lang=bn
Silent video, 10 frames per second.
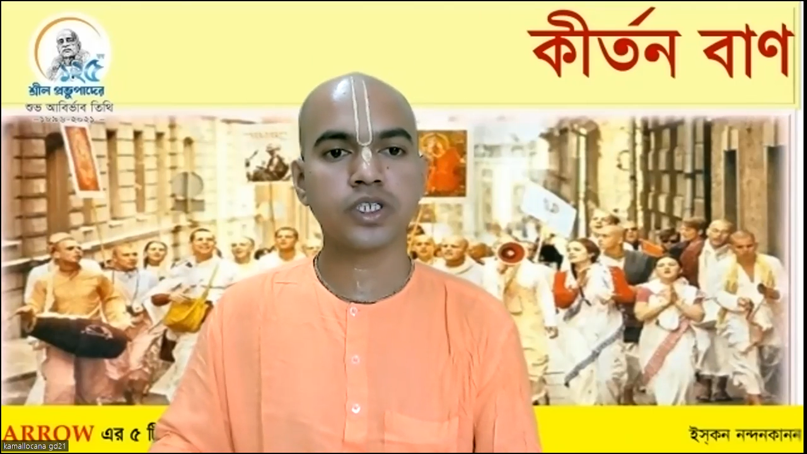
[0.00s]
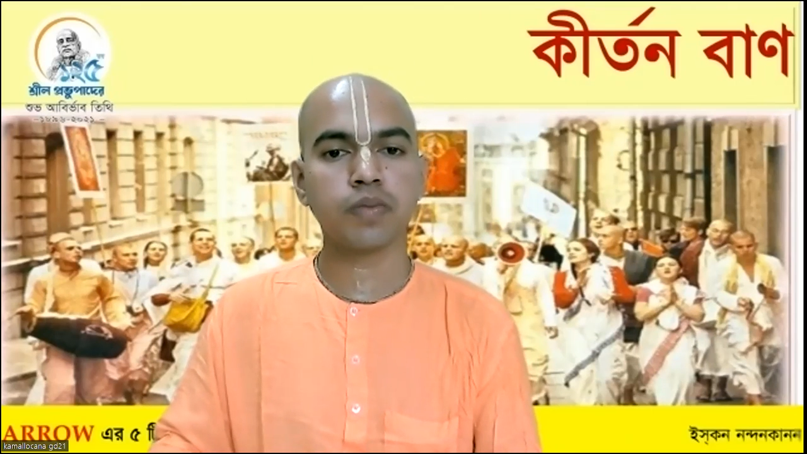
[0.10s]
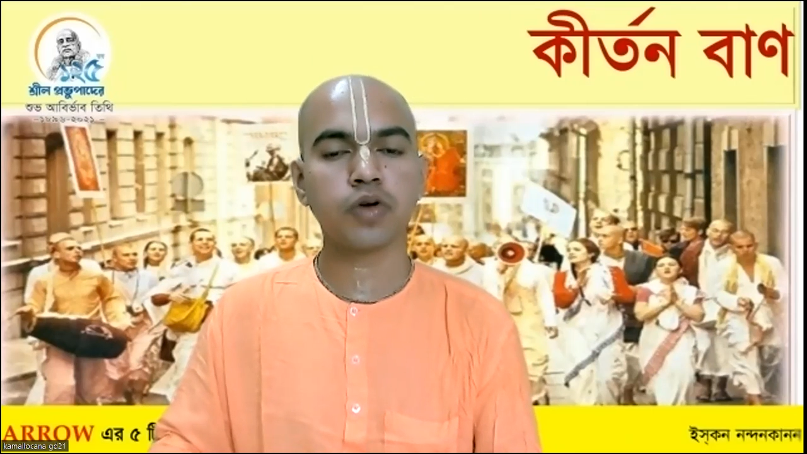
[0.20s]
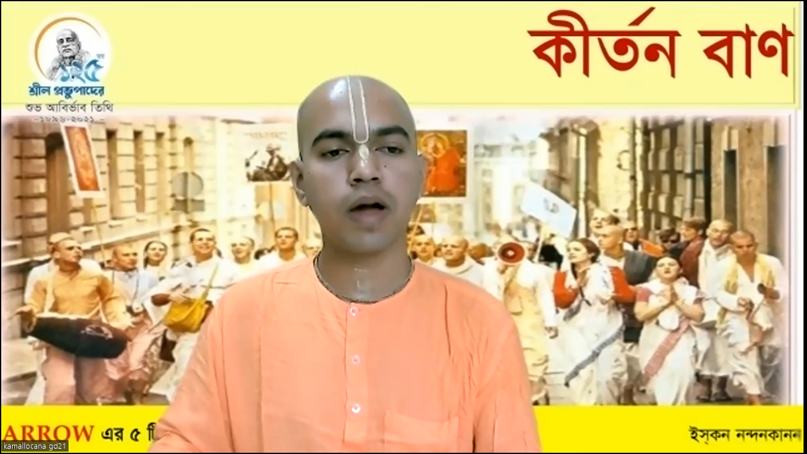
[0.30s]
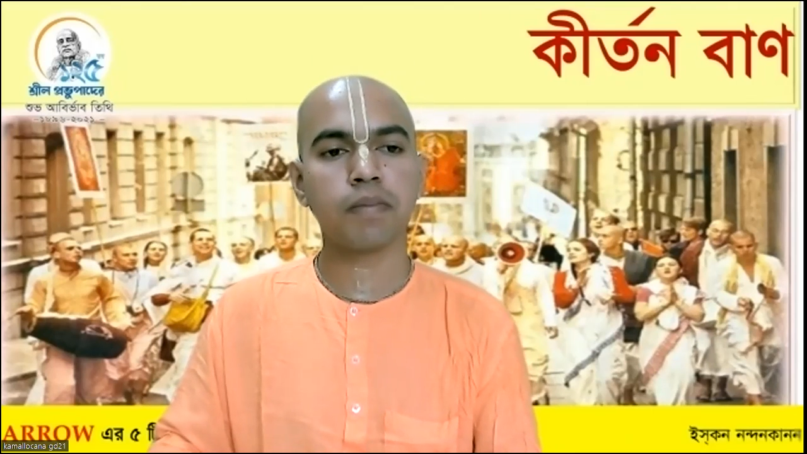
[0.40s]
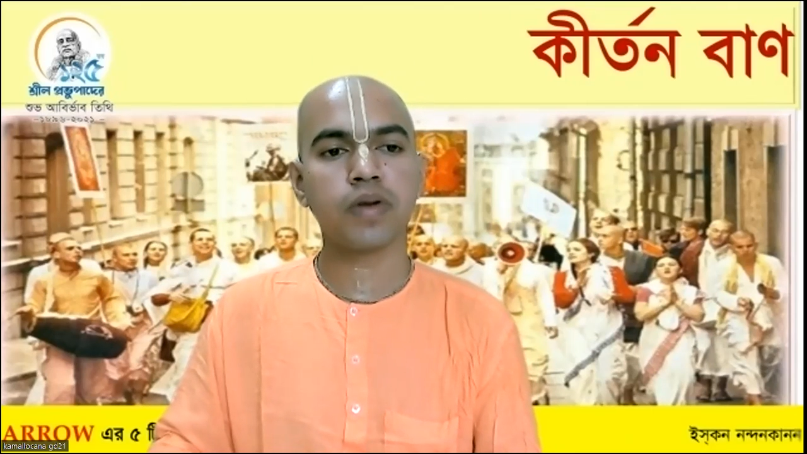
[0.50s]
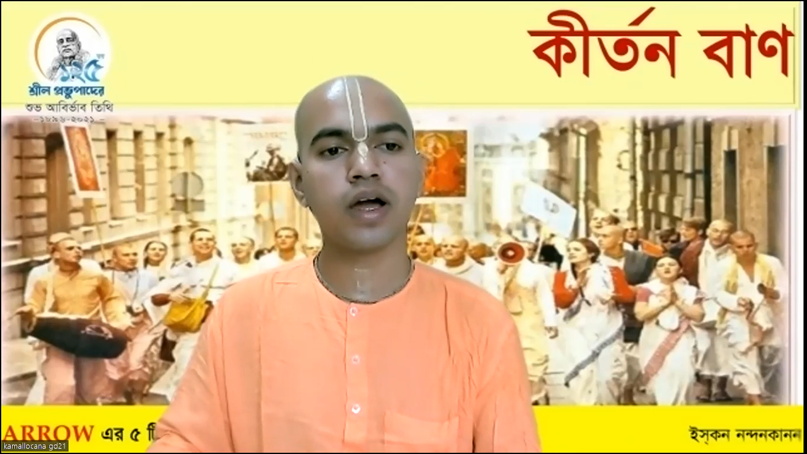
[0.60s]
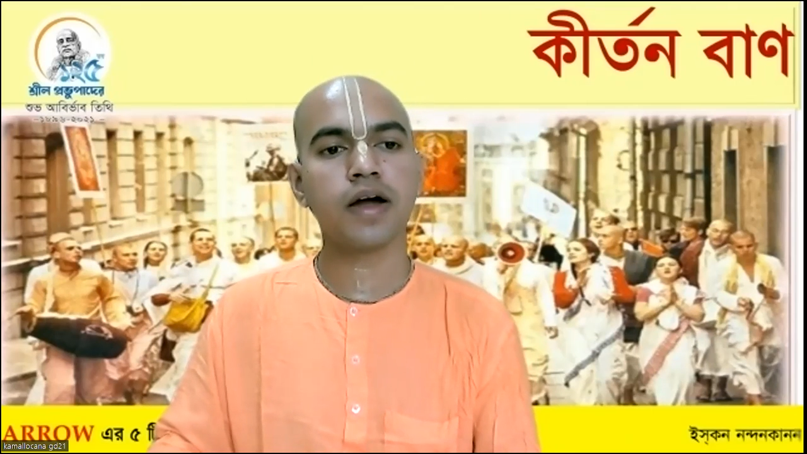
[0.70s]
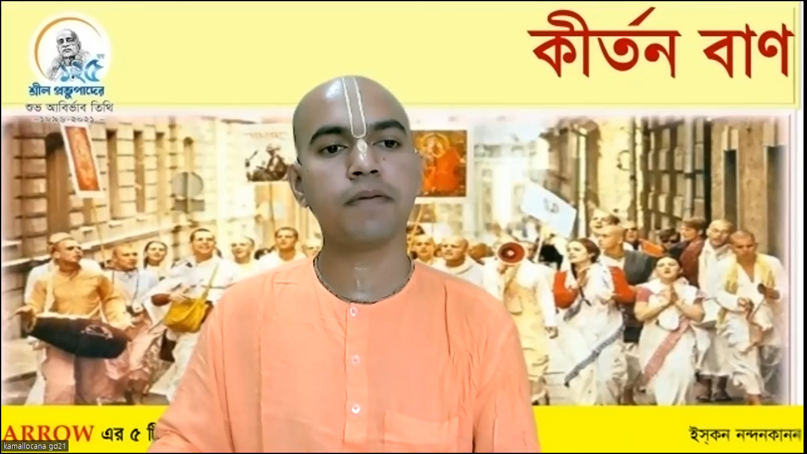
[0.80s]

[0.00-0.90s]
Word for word: যেমন আমরা